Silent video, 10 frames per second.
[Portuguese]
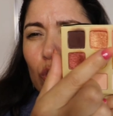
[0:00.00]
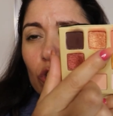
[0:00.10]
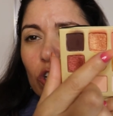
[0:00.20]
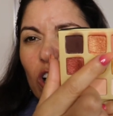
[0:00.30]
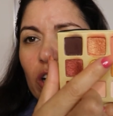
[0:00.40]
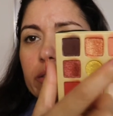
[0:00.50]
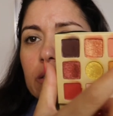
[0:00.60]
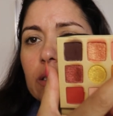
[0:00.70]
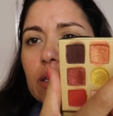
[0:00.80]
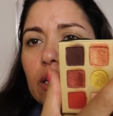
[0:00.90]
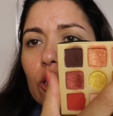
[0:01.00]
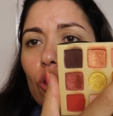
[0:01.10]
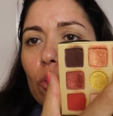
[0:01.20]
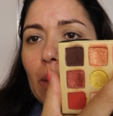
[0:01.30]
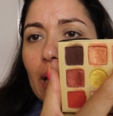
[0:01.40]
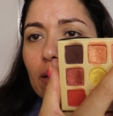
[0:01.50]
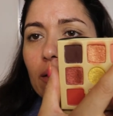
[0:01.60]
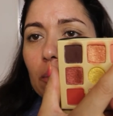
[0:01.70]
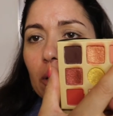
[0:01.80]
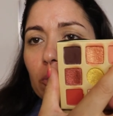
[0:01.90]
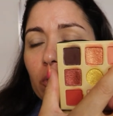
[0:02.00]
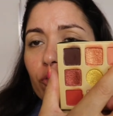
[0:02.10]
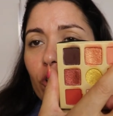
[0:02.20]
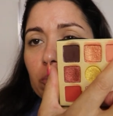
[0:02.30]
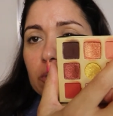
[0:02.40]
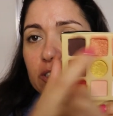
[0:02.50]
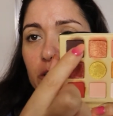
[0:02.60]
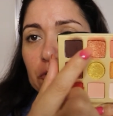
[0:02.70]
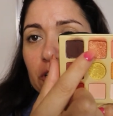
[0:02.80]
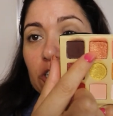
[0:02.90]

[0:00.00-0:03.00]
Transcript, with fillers: cor-de-rosa e o mate também numa forma seca.